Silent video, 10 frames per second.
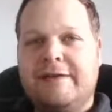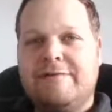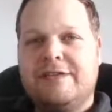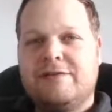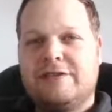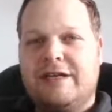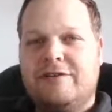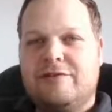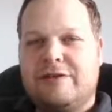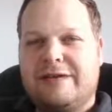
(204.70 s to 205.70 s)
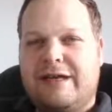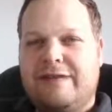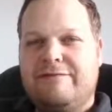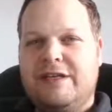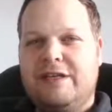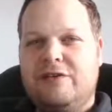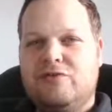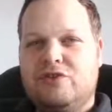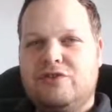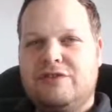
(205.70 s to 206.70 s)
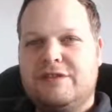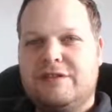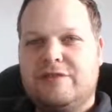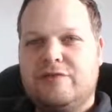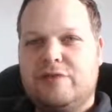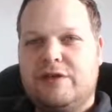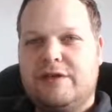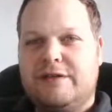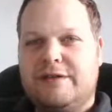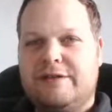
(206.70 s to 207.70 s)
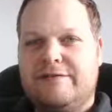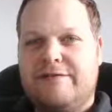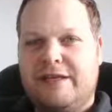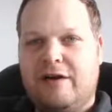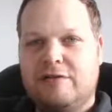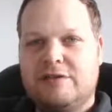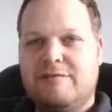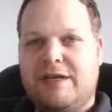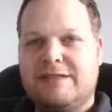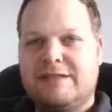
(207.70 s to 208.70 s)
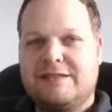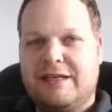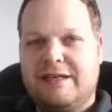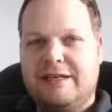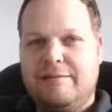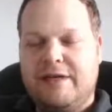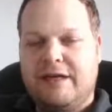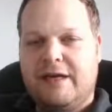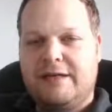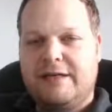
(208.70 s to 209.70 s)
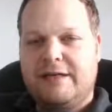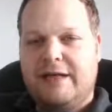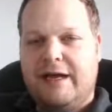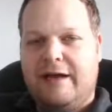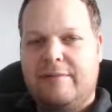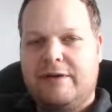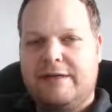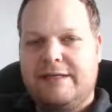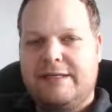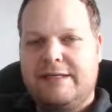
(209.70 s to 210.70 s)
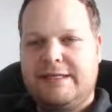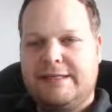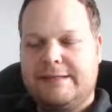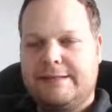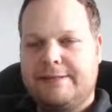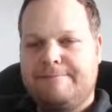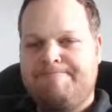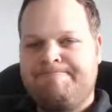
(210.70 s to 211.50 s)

Wir sind uns alle noch ein wenig unschlüssig darüber, äh, welche Ausmaße das annehmen kann, aber ich äh,